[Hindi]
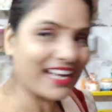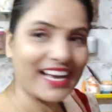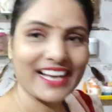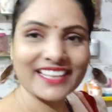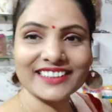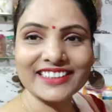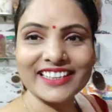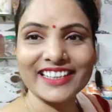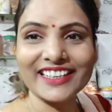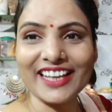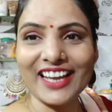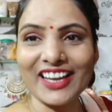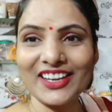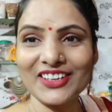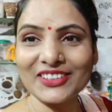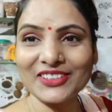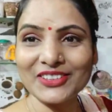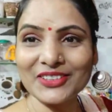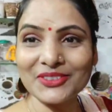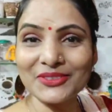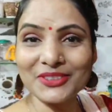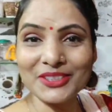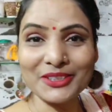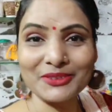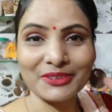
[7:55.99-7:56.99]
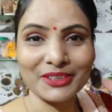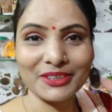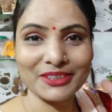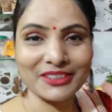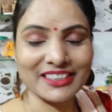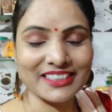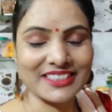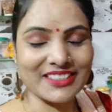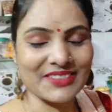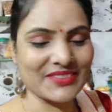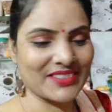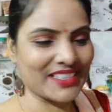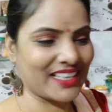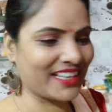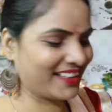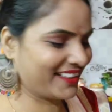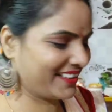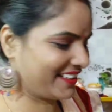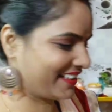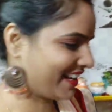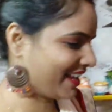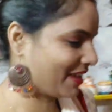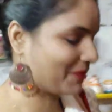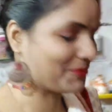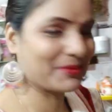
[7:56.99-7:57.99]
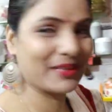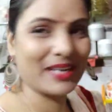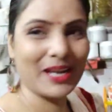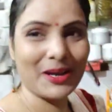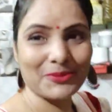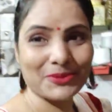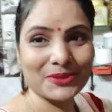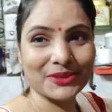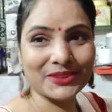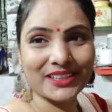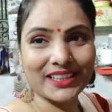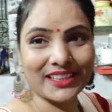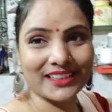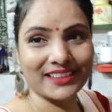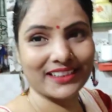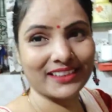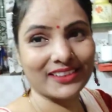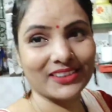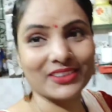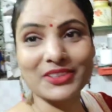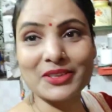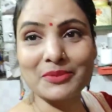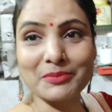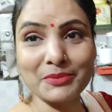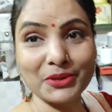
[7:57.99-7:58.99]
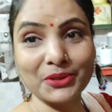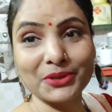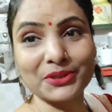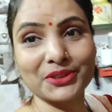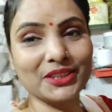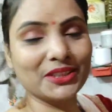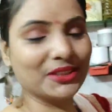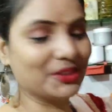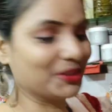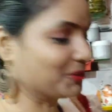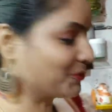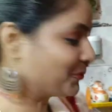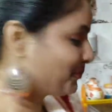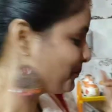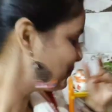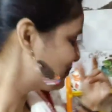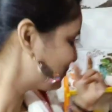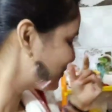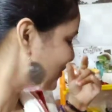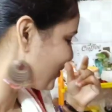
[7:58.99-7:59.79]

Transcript: आज तैयार है ना मुझे बहुत अजीब सा लग रहा है अपने आप को देख करके कि मैं होती नहीं हूँ